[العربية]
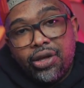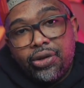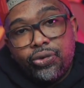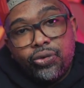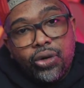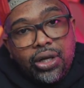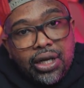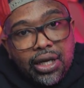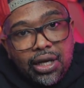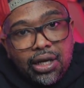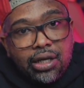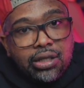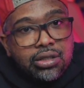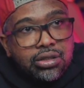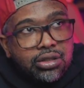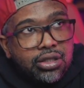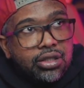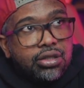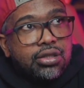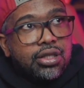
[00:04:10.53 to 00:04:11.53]
انه
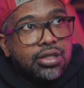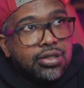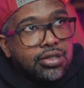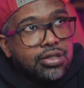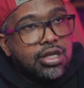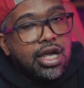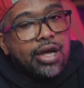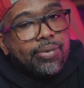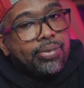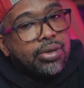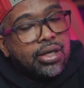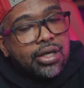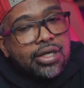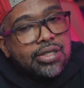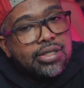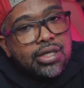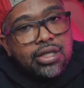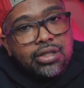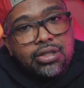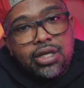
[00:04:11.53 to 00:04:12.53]
الان جدا صعب انك
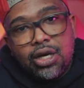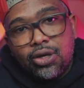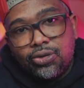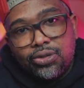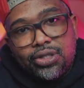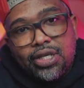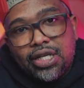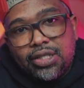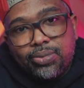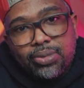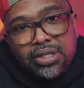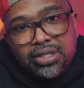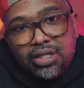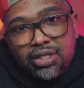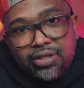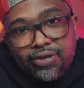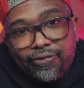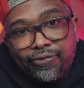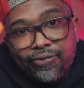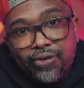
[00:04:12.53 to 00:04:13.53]
اصلا تاخذ جهاز بلاي
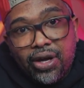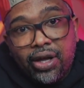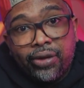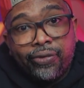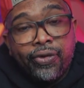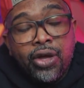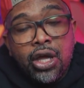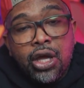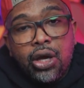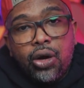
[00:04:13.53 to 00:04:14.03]
ستيشن 5